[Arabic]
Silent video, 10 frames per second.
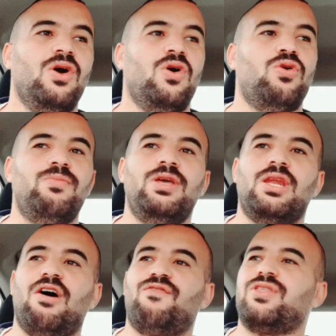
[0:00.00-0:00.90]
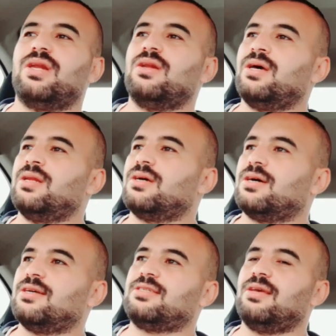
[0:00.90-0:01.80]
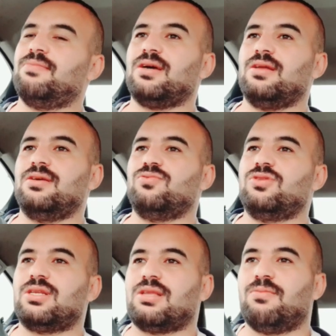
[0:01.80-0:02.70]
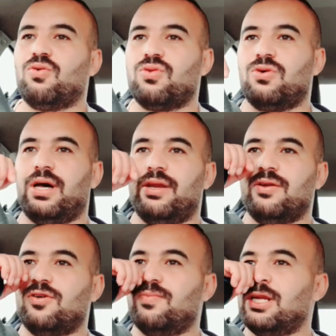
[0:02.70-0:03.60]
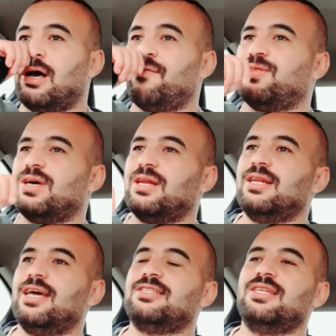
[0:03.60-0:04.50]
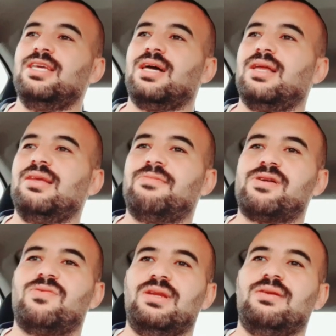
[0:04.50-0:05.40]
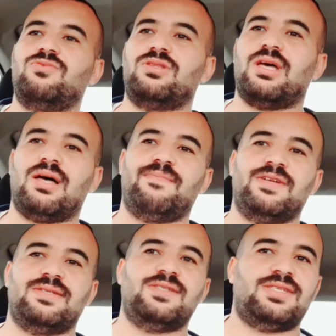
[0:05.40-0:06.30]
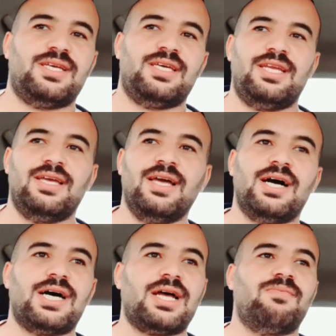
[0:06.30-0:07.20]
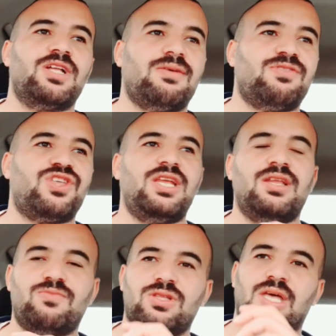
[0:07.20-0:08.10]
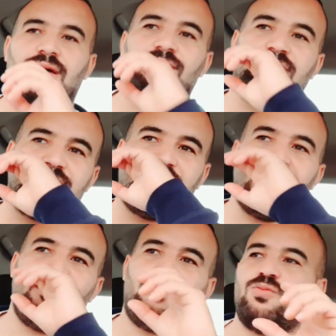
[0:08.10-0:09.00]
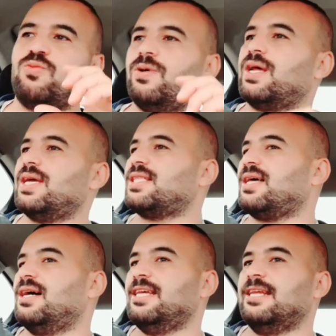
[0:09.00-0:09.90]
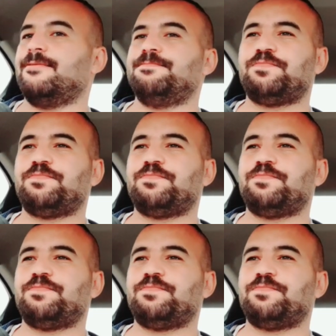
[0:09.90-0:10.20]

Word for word: ومن افضل انا سبق لي درت موضوع انه من افضل الاجنحه اللي مروا على المنتخب الجزائري رغم تمثيله المنتخب الجزائري في مباريات قليله